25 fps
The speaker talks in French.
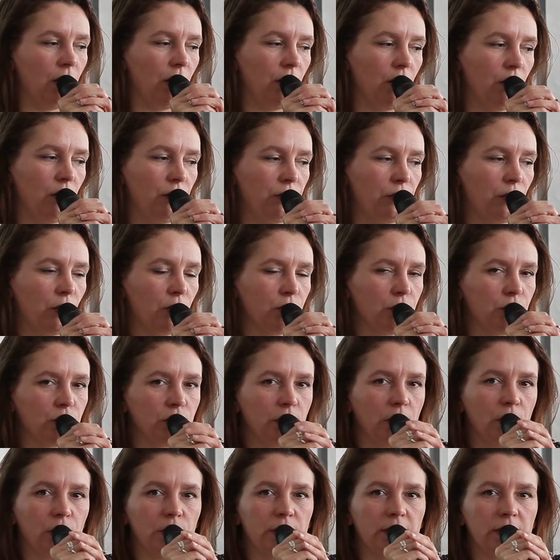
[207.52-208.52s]
En France, on
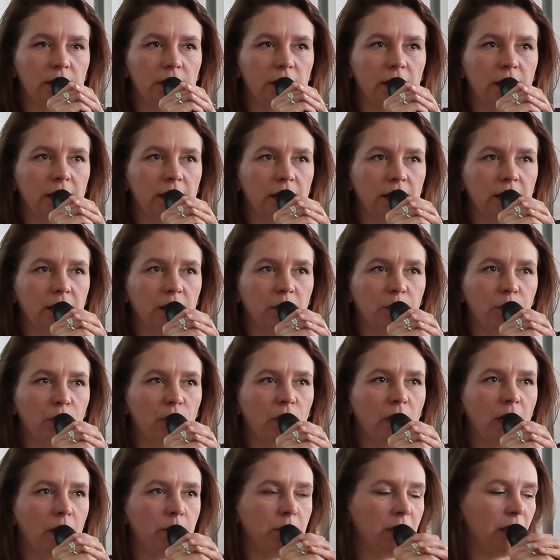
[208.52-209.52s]
a aussi les
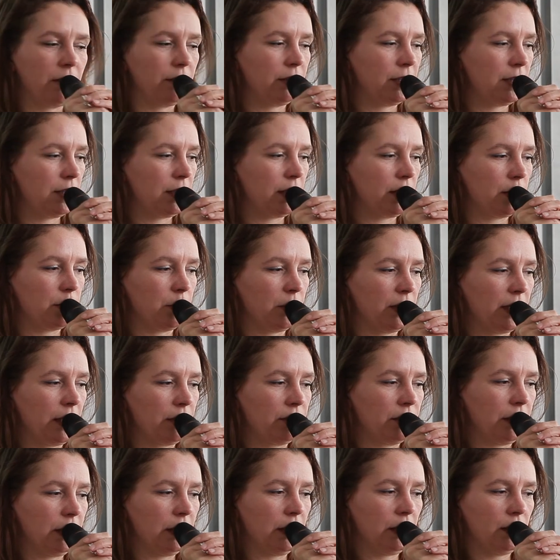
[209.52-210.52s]
programmes d'investissement
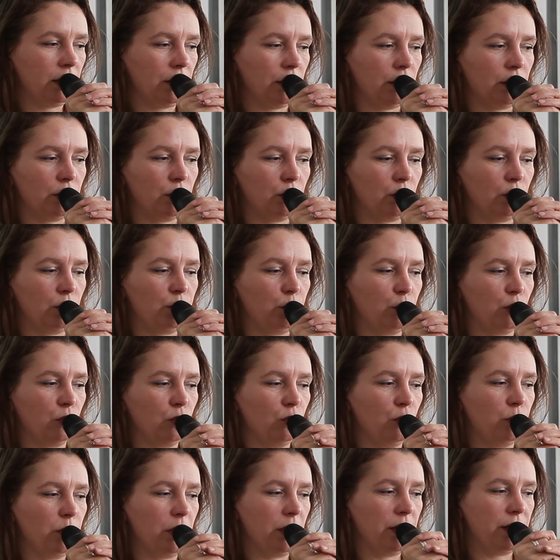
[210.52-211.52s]
d'avenir. Donc pour
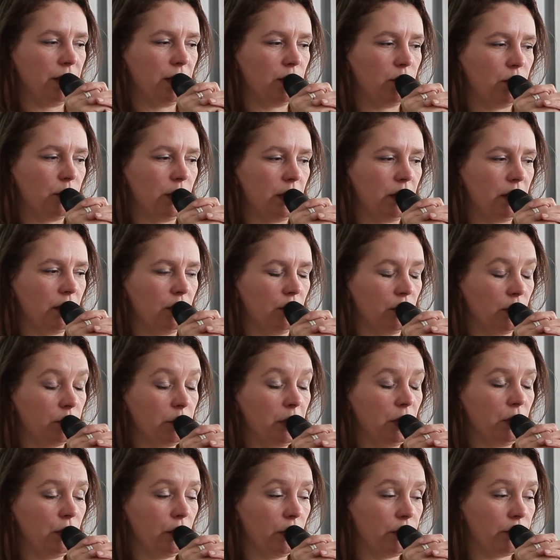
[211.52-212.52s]

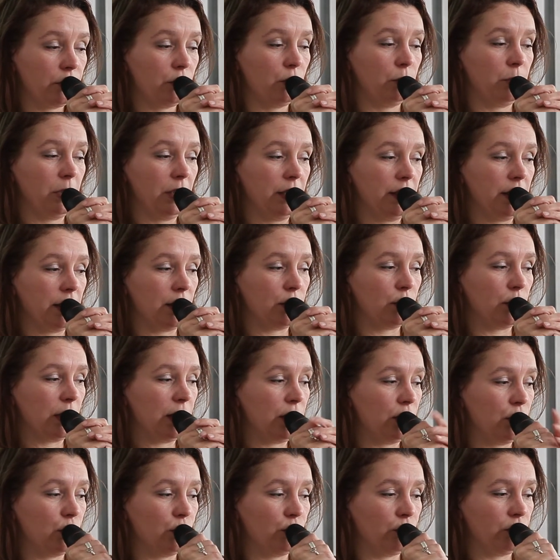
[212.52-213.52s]
2009-2018,
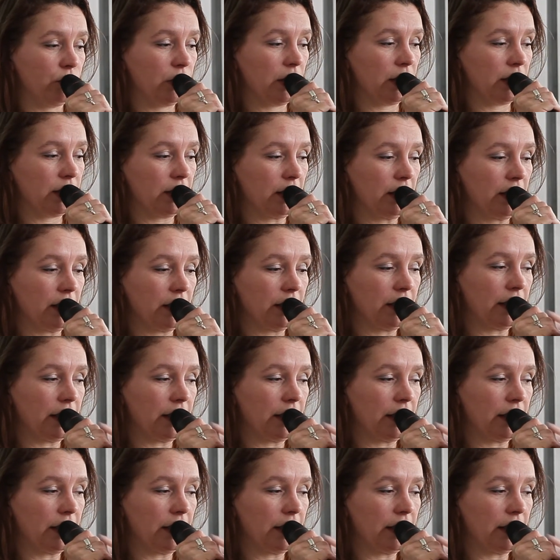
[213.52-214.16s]
je vous ai cité